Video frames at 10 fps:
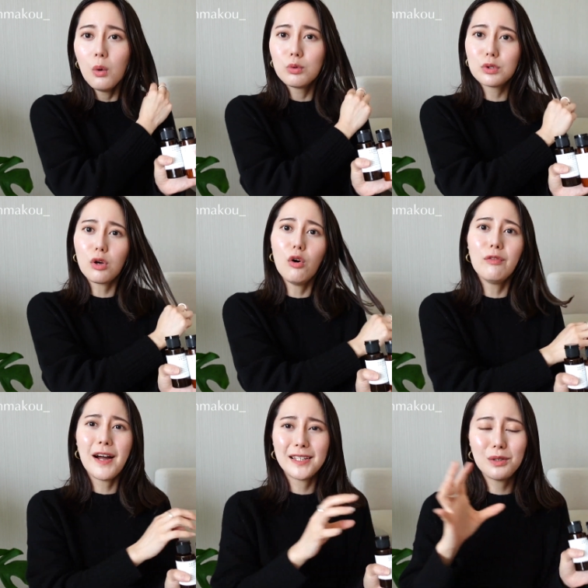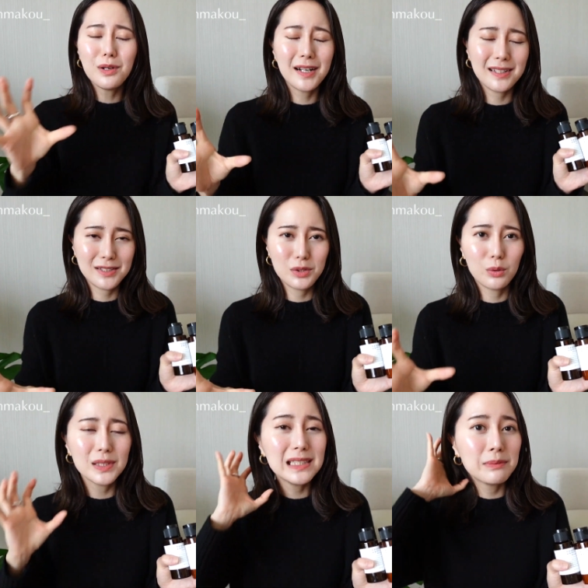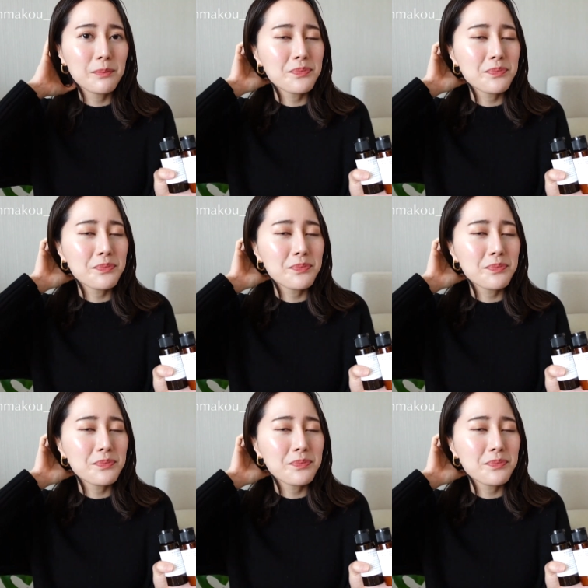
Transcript: 我觉得头发都很容易。